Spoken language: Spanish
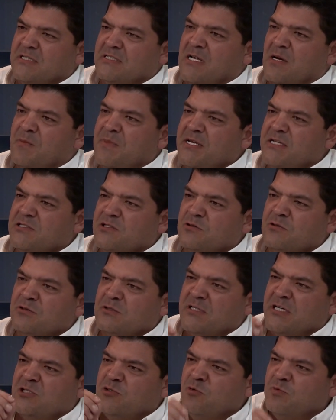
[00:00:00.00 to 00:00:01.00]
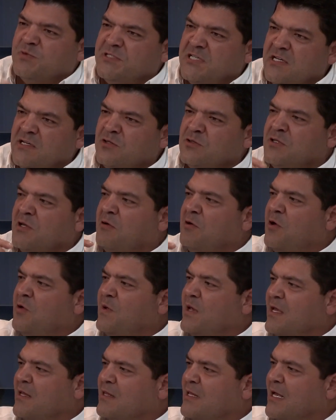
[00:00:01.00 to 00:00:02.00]
servicios, de subsidios de
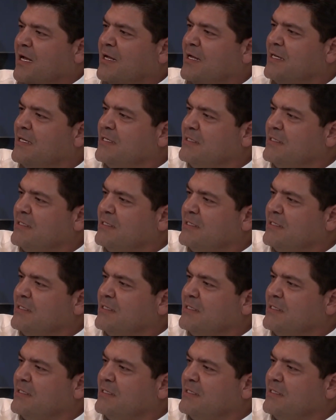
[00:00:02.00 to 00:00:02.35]
vivienda,